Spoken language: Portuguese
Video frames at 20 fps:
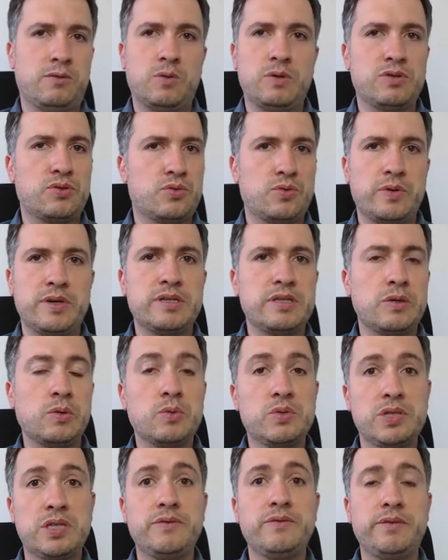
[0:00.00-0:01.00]
condições
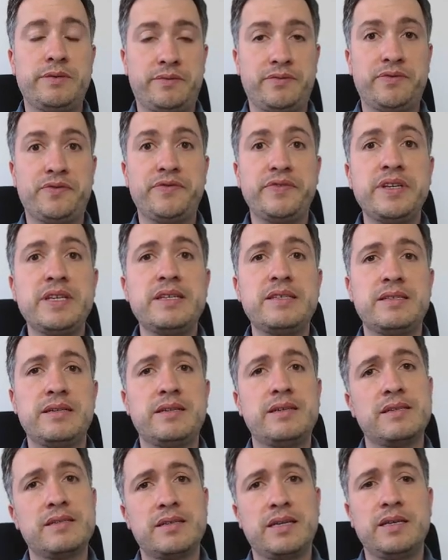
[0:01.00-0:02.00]
inclusive
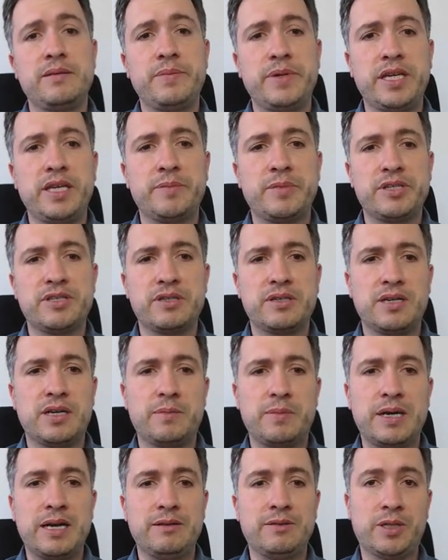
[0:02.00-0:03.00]
físicas aí, mínimas de
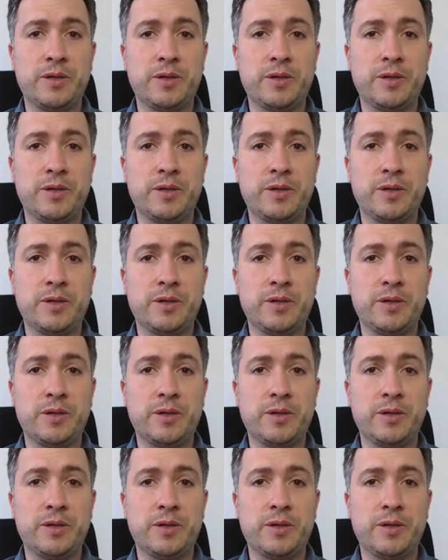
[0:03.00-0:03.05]
trabalho.